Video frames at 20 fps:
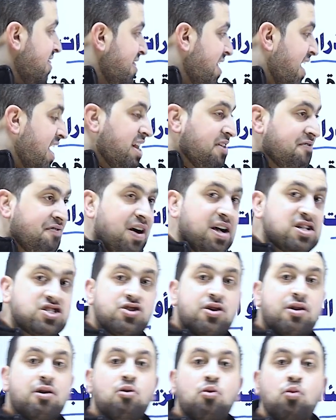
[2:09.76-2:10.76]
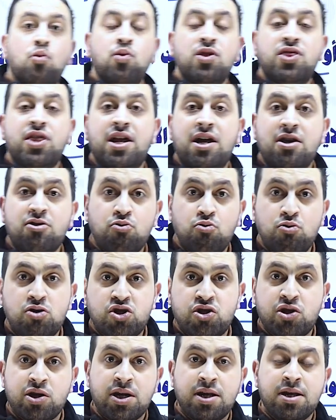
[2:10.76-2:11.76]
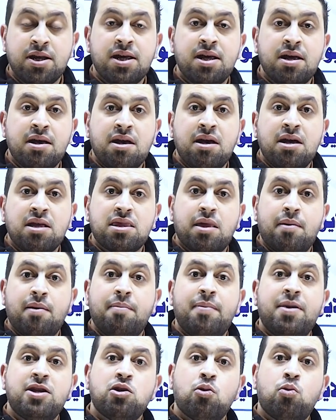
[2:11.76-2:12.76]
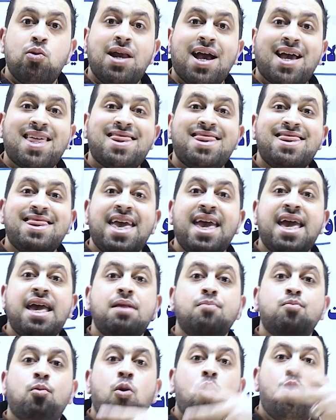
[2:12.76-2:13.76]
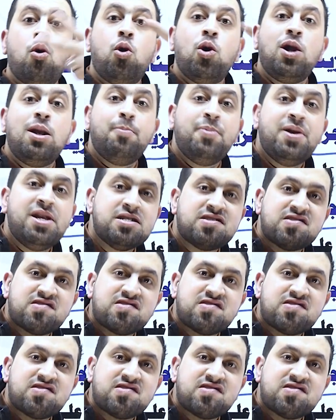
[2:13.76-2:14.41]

في 10 قوة 23 طب لما اجي اقول لك 2 مول من